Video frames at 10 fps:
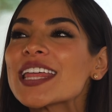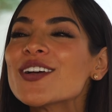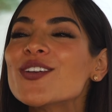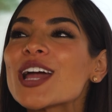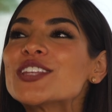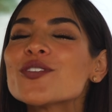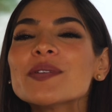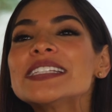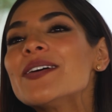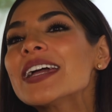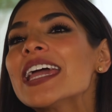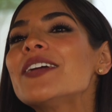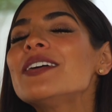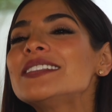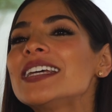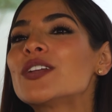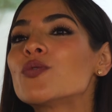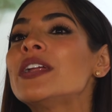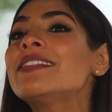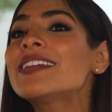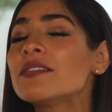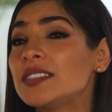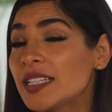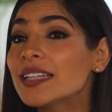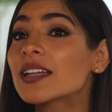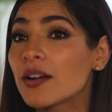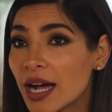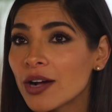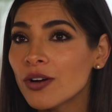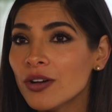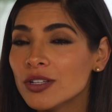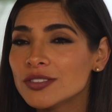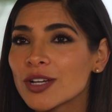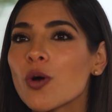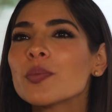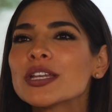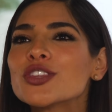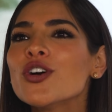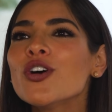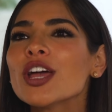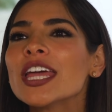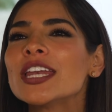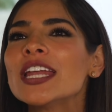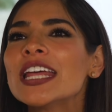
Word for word: Te digo, lo que yo pensaba que iba a ser una entrevista de trabajo se convirtió en